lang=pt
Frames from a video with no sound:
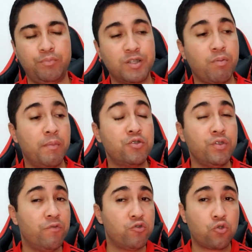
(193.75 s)
Principalmente o
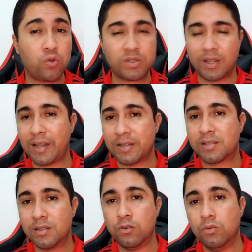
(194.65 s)
nível de
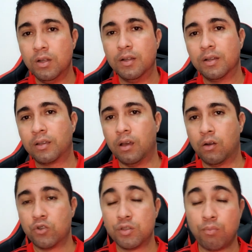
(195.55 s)
concentração, que é
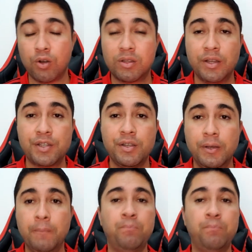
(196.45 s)
uma coisa importante.